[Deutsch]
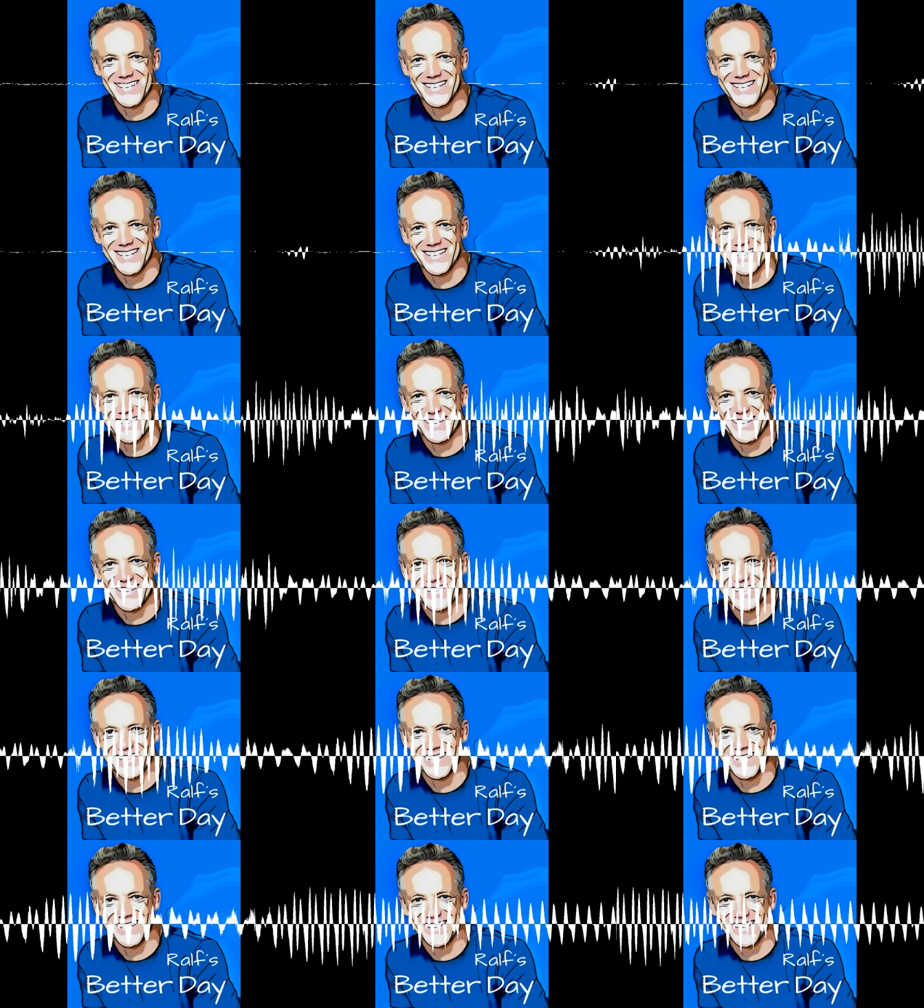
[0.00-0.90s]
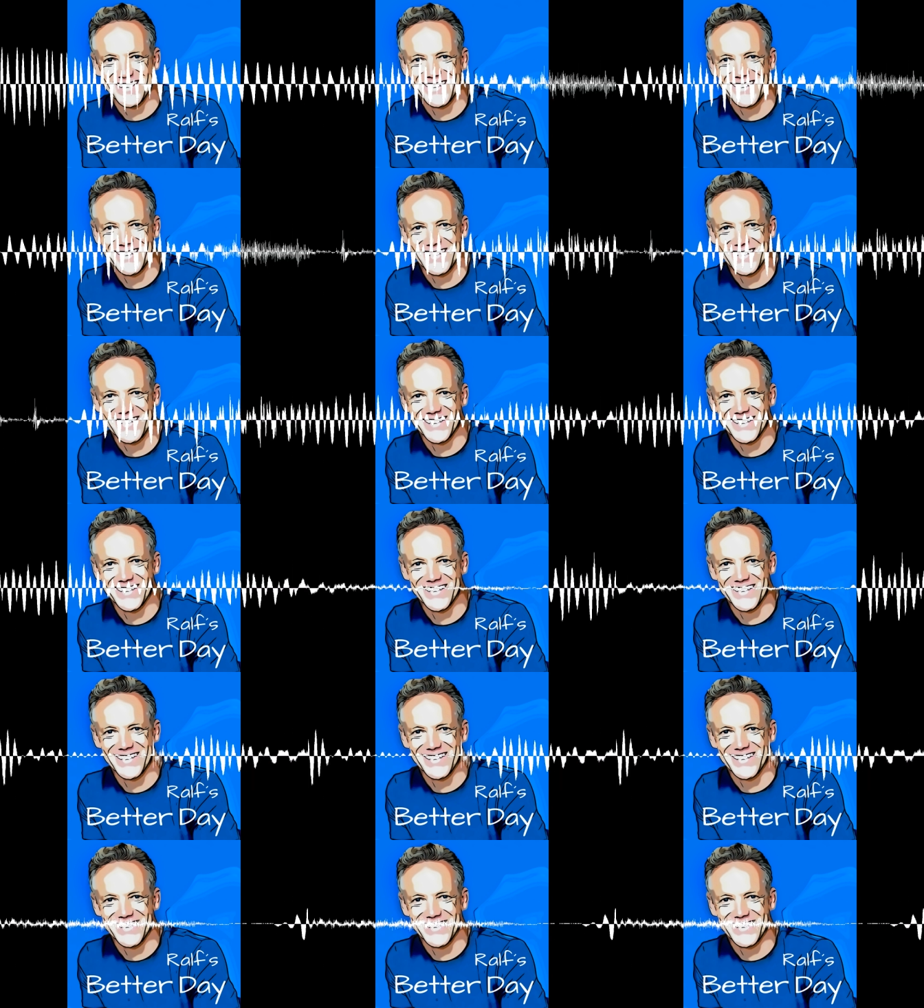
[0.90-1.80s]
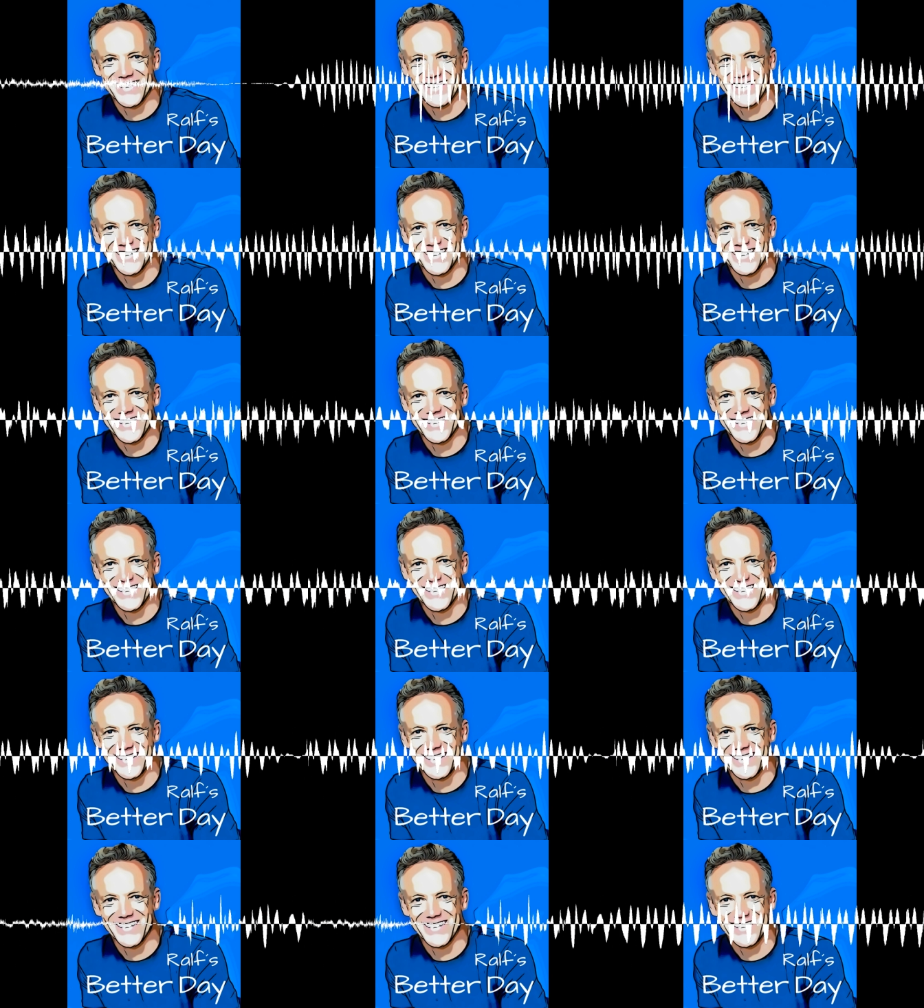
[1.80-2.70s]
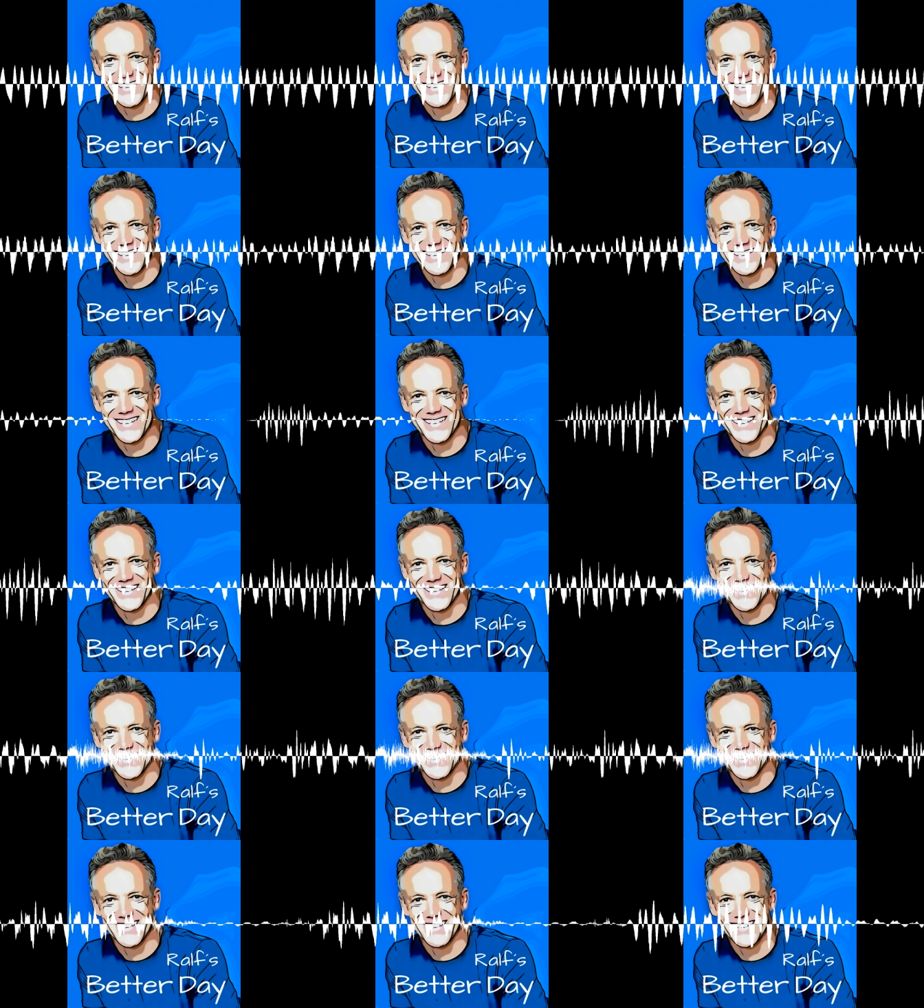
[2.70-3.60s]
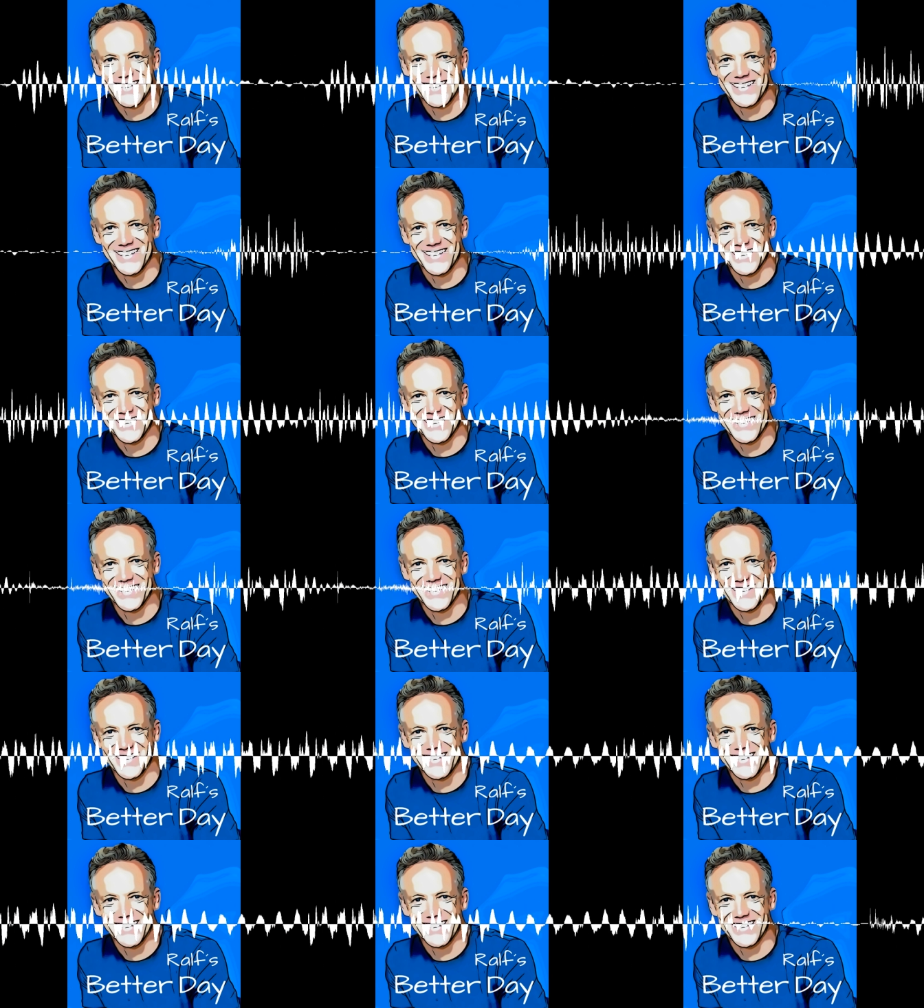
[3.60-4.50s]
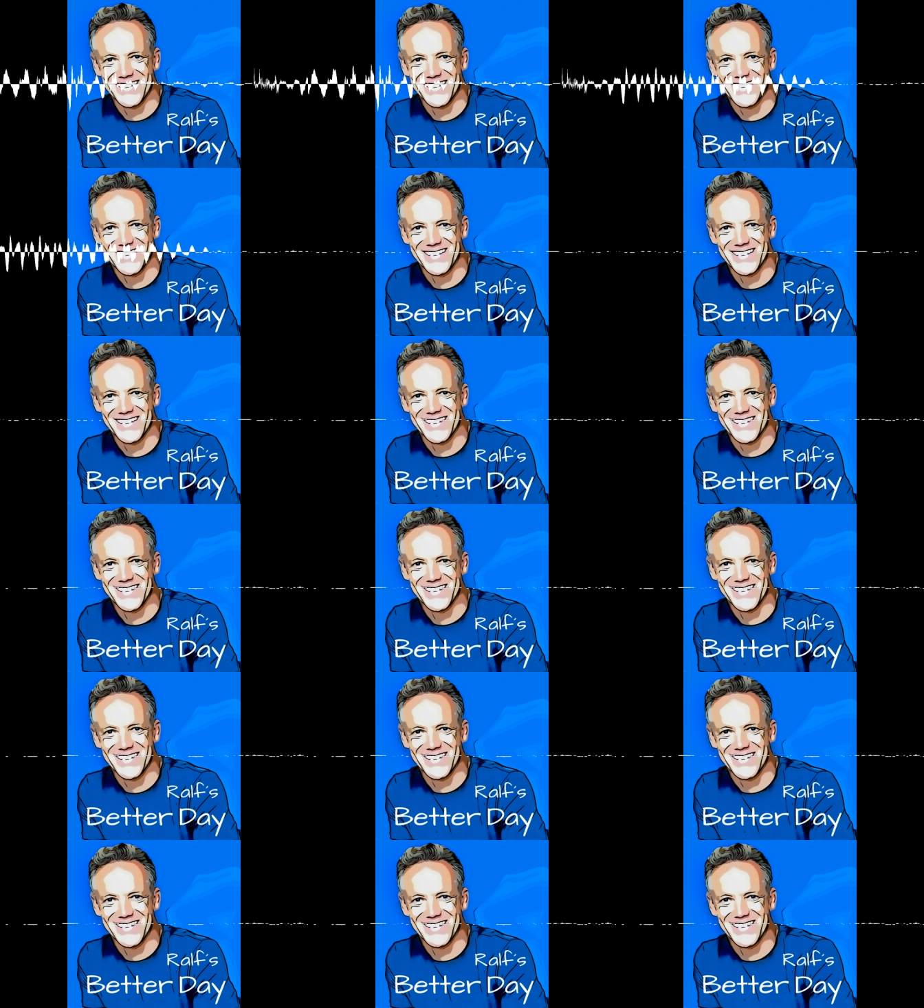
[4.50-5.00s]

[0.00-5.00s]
und dabei die gesunde, schlanke, fitte, fröhliche Version von mir etwas aus den Augen verloren hatte,